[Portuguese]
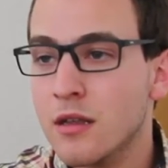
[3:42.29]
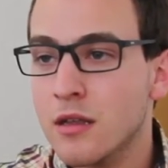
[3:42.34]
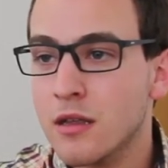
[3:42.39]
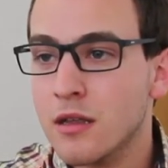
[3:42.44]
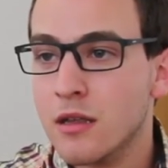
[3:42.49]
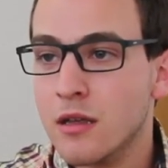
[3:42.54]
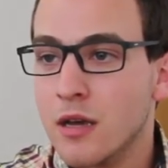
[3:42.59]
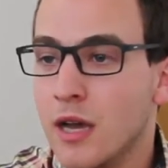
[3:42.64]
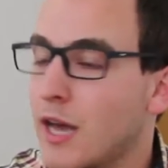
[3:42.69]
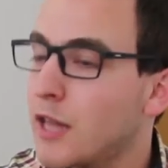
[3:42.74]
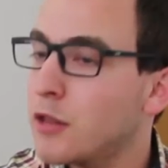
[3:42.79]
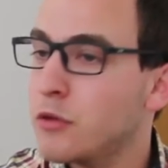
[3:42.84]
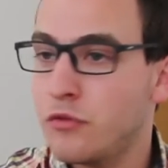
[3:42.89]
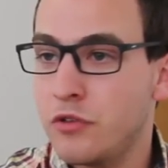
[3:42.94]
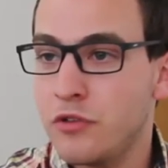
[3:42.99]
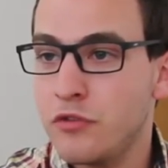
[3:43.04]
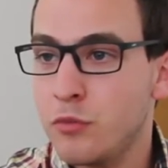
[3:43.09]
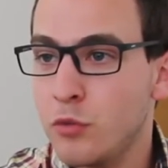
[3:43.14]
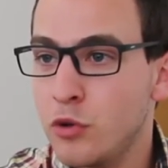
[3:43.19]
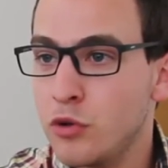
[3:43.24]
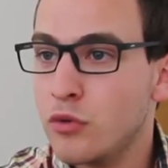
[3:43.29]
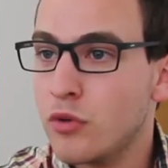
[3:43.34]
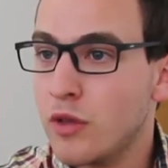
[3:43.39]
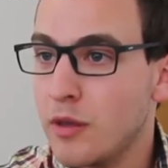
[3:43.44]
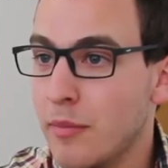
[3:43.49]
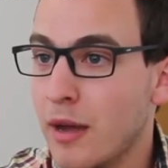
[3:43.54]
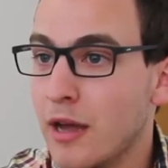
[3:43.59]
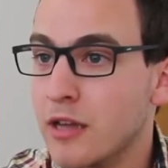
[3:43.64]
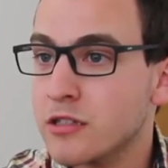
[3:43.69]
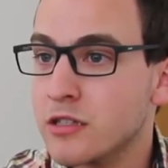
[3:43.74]
a rádio vive muito
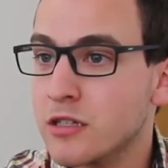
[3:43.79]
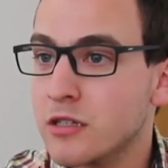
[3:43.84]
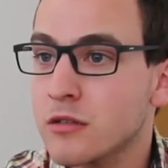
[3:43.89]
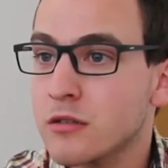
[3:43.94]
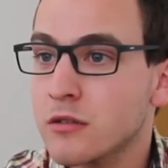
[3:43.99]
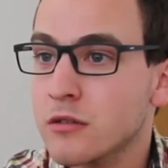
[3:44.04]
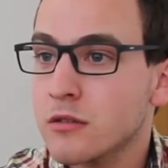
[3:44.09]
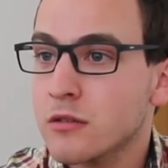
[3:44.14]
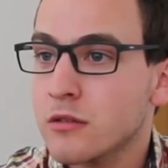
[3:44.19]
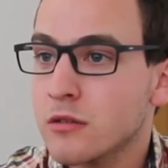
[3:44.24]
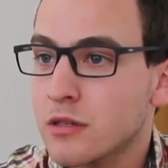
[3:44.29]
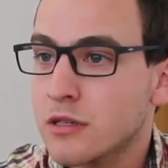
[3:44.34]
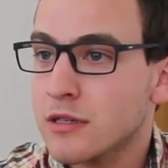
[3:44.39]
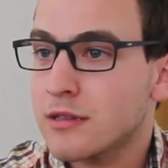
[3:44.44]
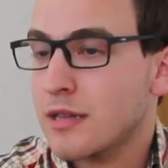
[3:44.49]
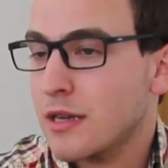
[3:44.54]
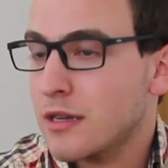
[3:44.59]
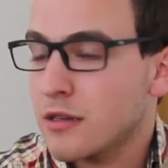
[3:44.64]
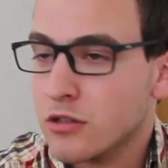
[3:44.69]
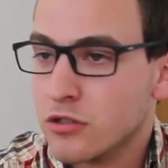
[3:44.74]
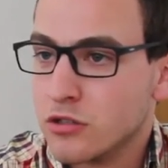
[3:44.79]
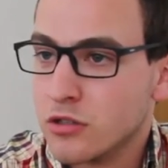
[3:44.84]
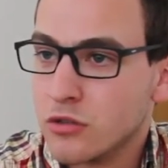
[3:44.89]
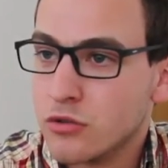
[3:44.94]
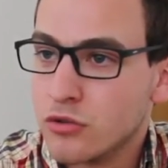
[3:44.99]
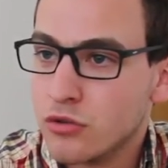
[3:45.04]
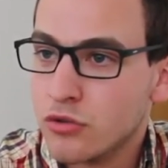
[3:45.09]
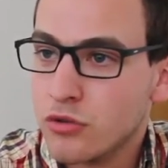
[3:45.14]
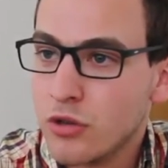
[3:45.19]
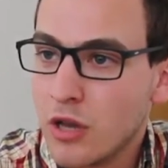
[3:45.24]
da imagem que tem nas
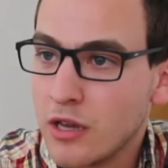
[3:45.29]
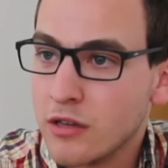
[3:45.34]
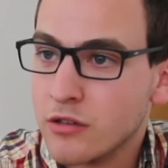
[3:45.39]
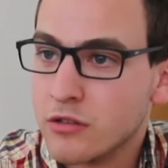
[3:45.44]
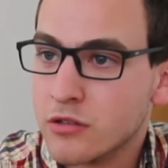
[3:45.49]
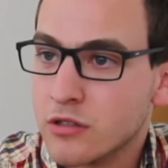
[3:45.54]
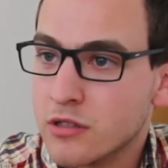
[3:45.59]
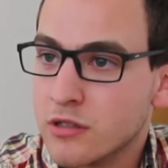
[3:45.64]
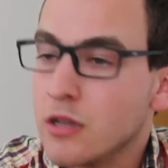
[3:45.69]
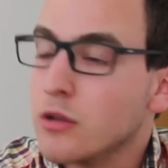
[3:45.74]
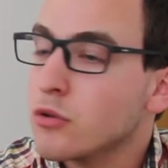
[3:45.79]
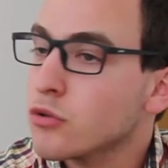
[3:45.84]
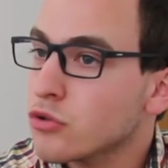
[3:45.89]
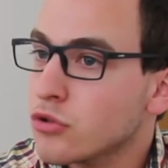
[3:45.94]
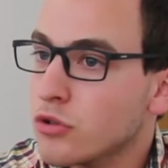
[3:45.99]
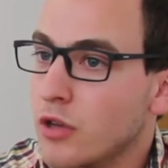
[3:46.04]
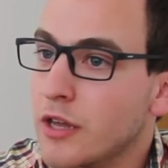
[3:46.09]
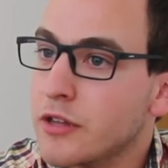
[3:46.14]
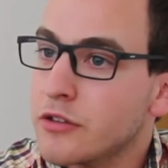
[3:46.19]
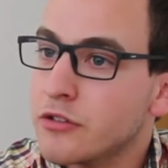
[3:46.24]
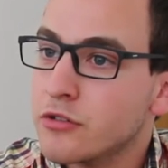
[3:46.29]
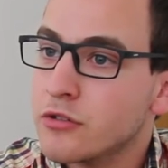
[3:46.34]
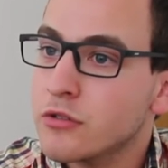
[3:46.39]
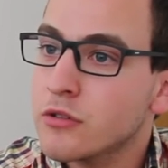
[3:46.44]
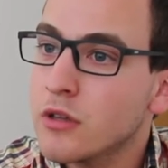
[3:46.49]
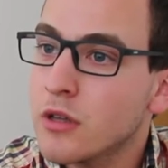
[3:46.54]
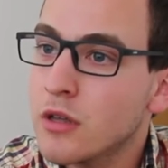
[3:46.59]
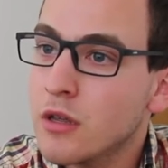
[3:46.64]
redes sociais, que tem nos sites.